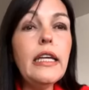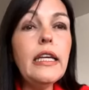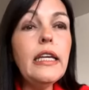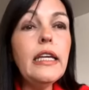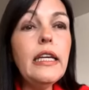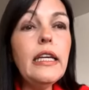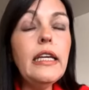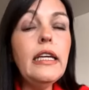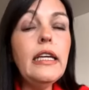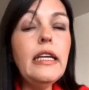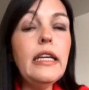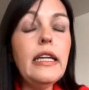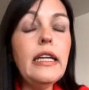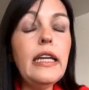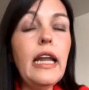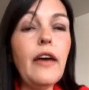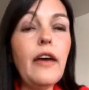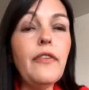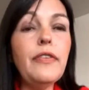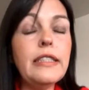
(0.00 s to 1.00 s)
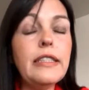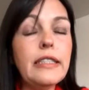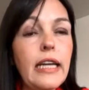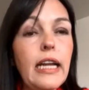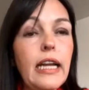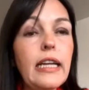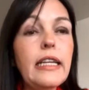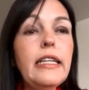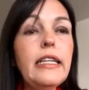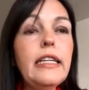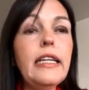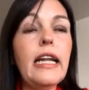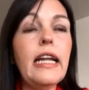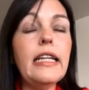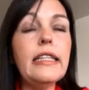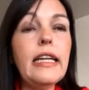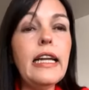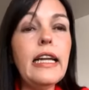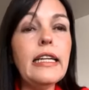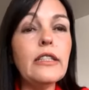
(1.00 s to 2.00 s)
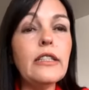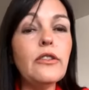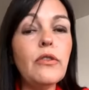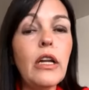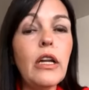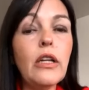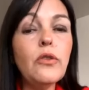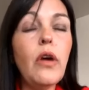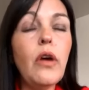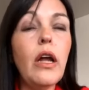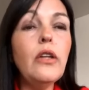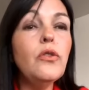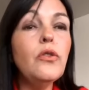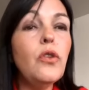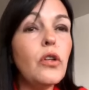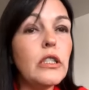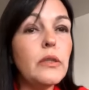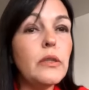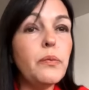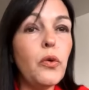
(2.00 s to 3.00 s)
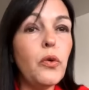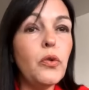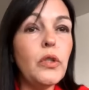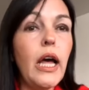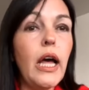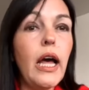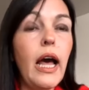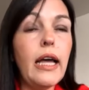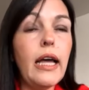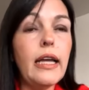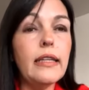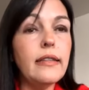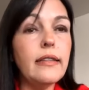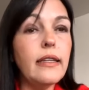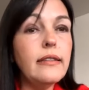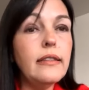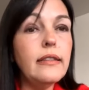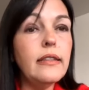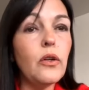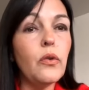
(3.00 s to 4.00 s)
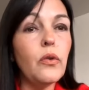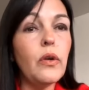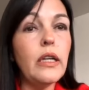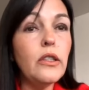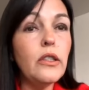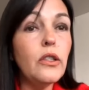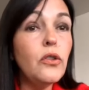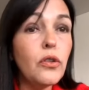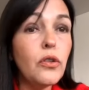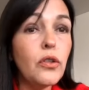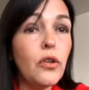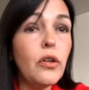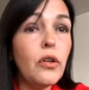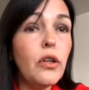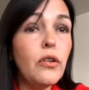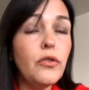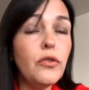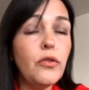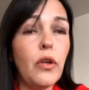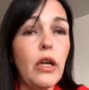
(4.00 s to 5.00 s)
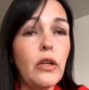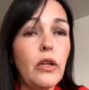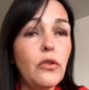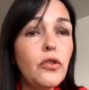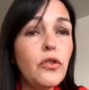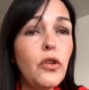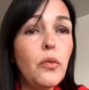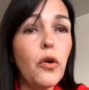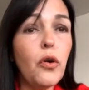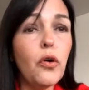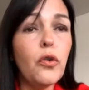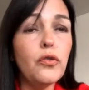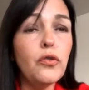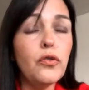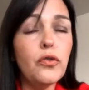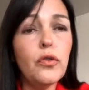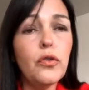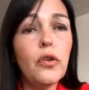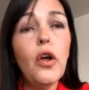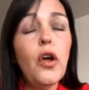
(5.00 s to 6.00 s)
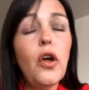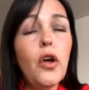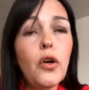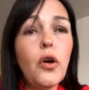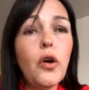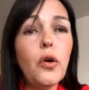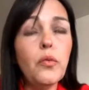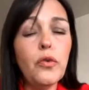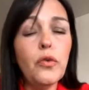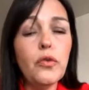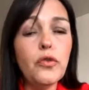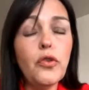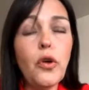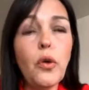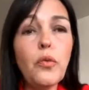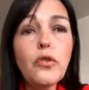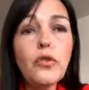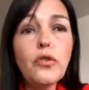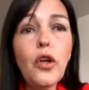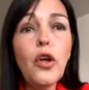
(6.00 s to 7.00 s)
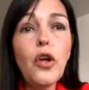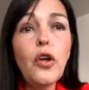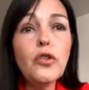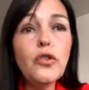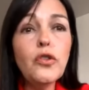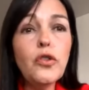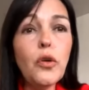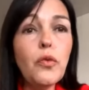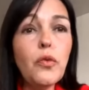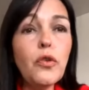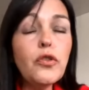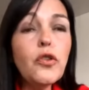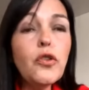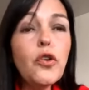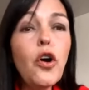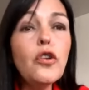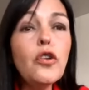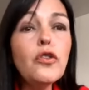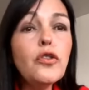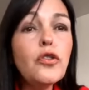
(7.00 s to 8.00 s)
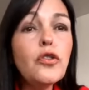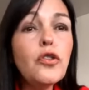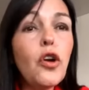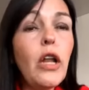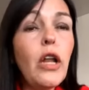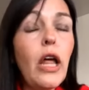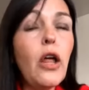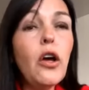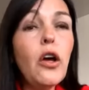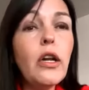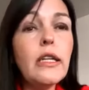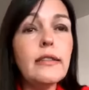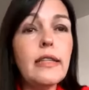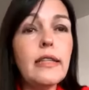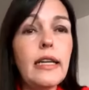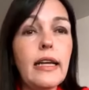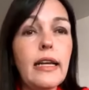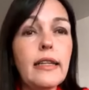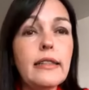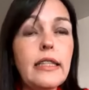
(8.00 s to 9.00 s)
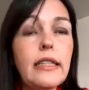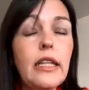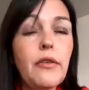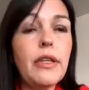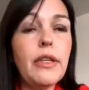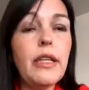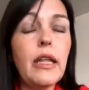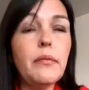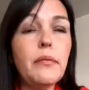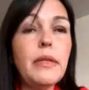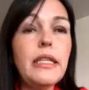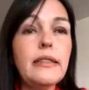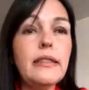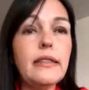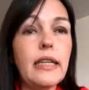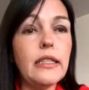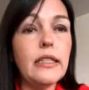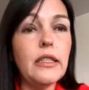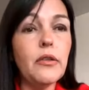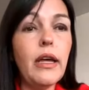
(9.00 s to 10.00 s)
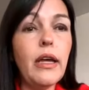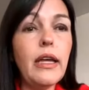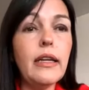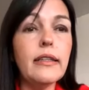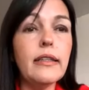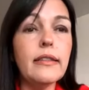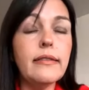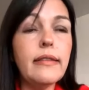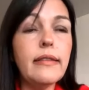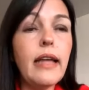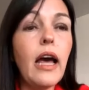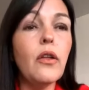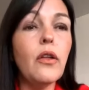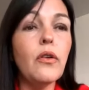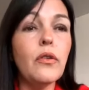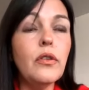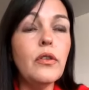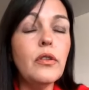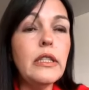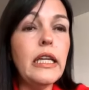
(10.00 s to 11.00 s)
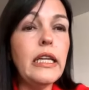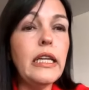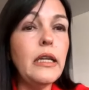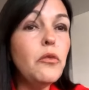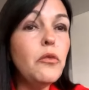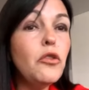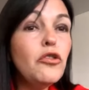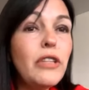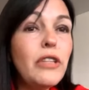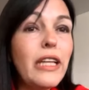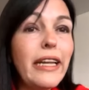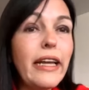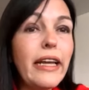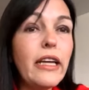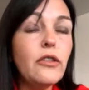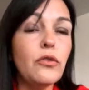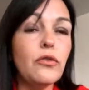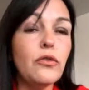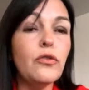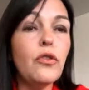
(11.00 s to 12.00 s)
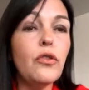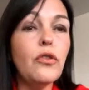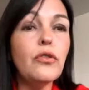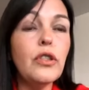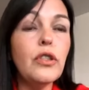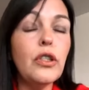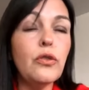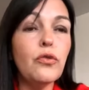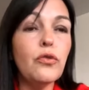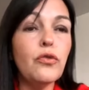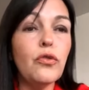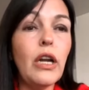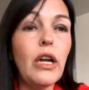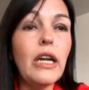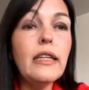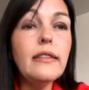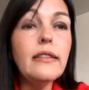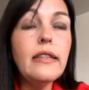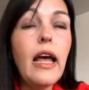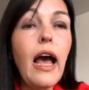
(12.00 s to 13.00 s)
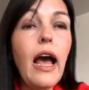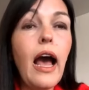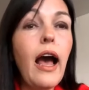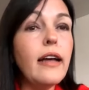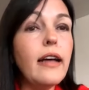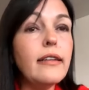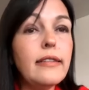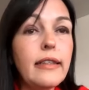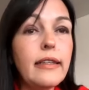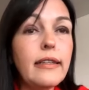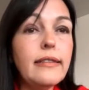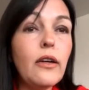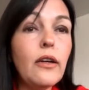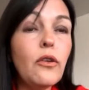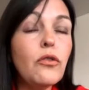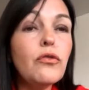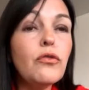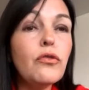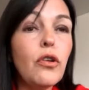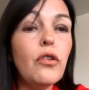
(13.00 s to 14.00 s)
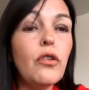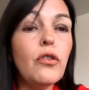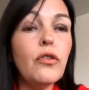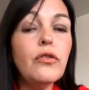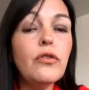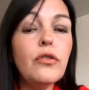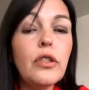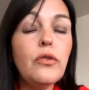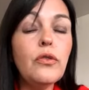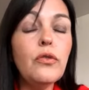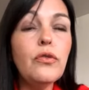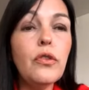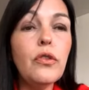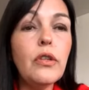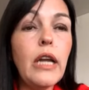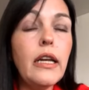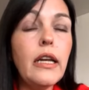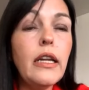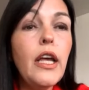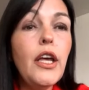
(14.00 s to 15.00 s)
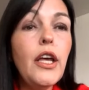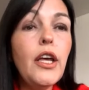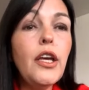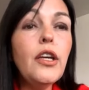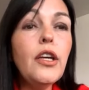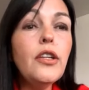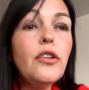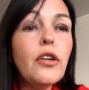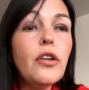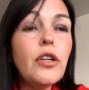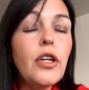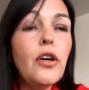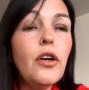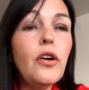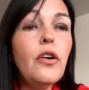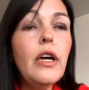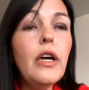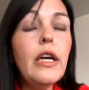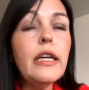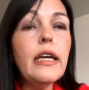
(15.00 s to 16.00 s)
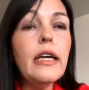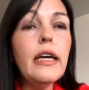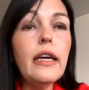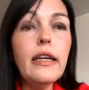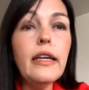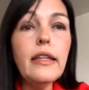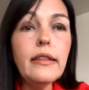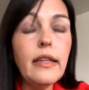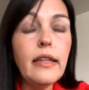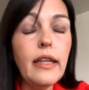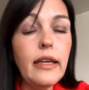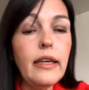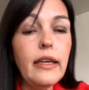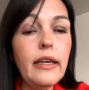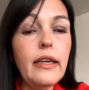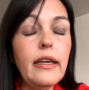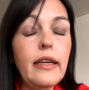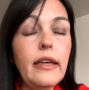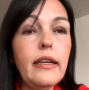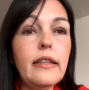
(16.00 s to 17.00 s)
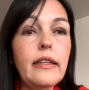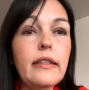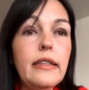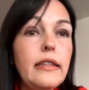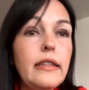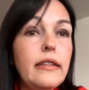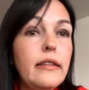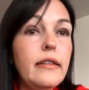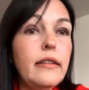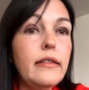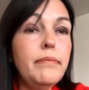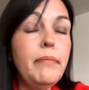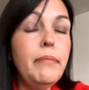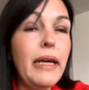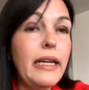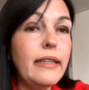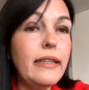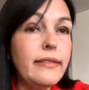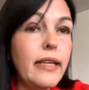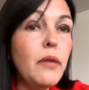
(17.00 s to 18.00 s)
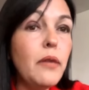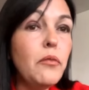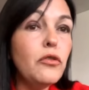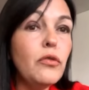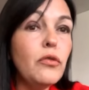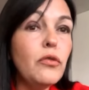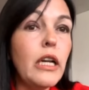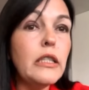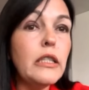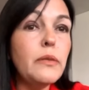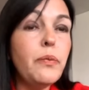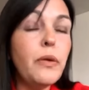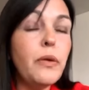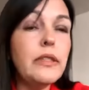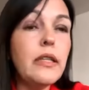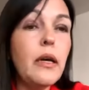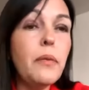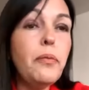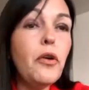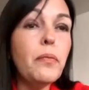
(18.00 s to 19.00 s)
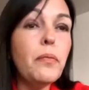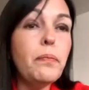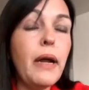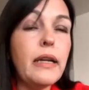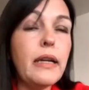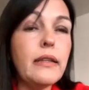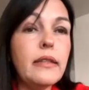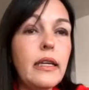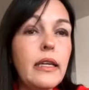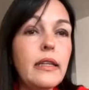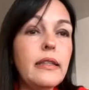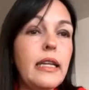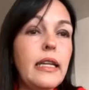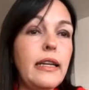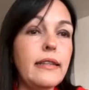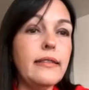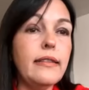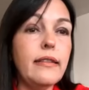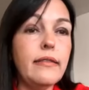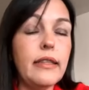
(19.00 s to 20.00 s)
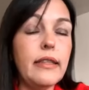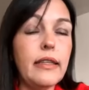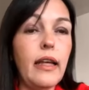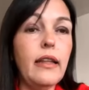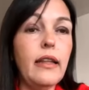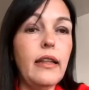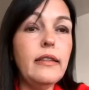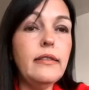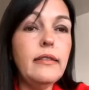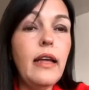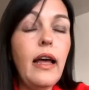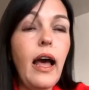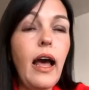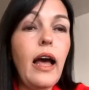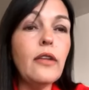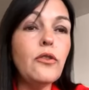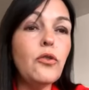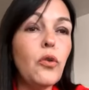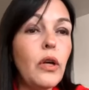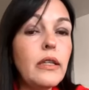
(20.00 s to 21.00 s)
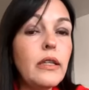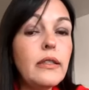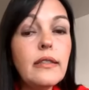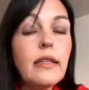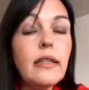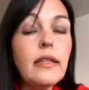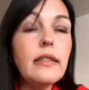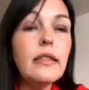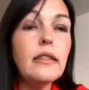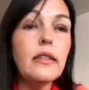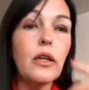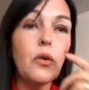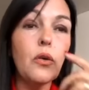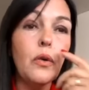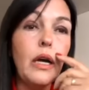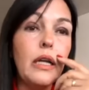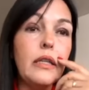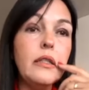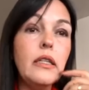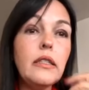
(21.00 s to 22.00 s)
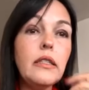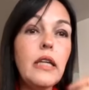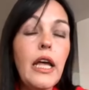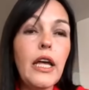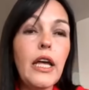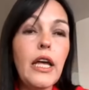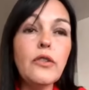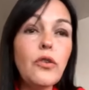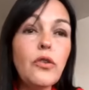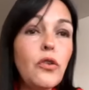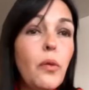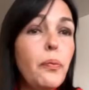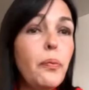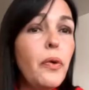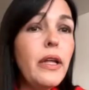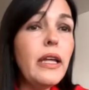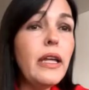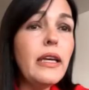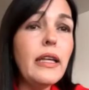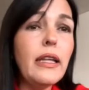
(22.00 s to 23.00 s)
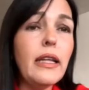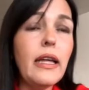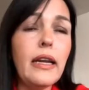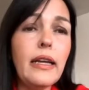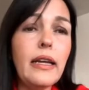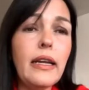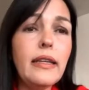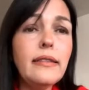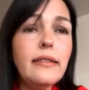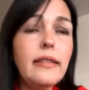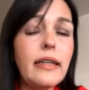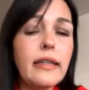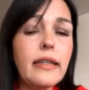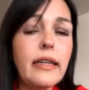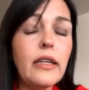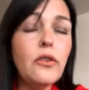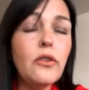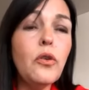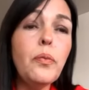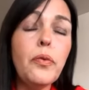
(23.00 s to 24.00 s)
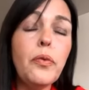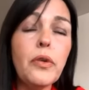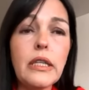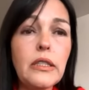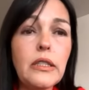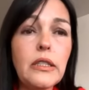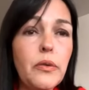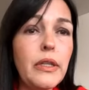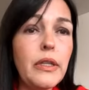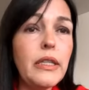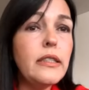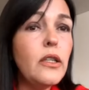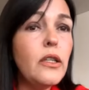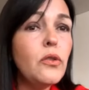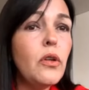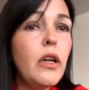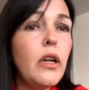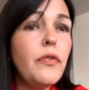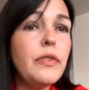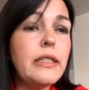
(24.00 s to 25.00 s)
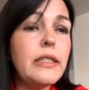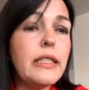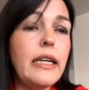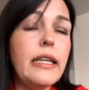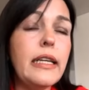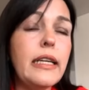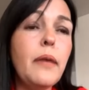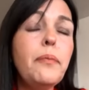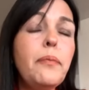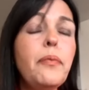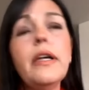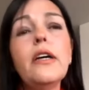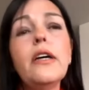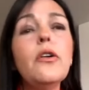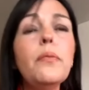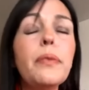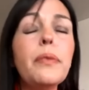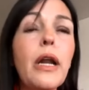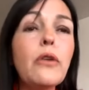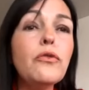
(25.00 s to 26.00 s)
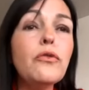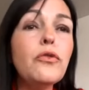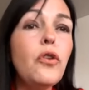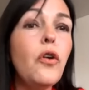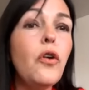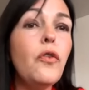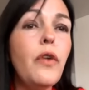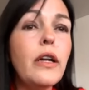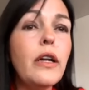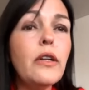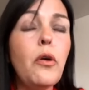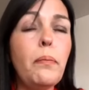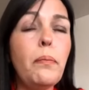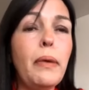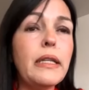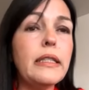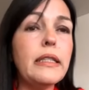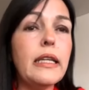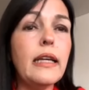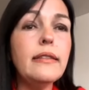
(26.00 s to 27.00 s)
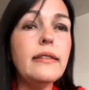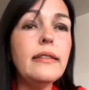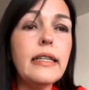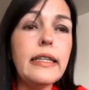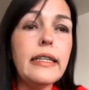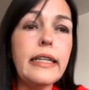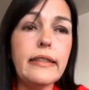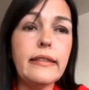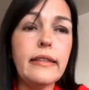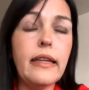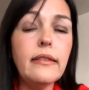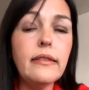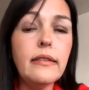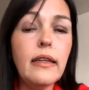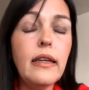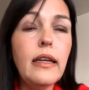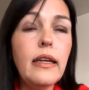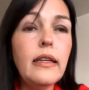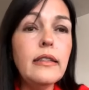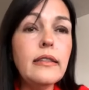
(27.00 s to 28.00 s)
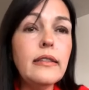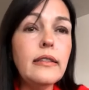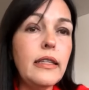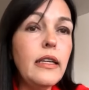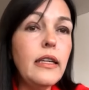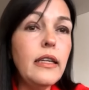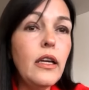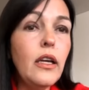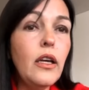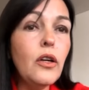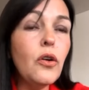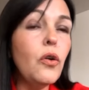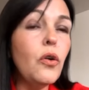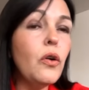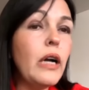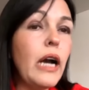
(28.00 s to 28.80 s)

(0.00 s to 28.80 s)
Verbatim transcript: y la fiscal general de la Nación actual nos responda a esas interrogantes. Yo creo que los ciudadanos como, como somos, somos controladores de la actividad administrativa del Estado. Tenemos derechos constitucionales a hacer ese control constitucional y yo creo que... Eh, eh, merecemos una respuesta por parte de las entidades a todas esas interrogantes. Eso no puede quedar en secreto, porque si bien es cierto, la fiscalía puede comprar un software con partidas secretas, ¿sí? Con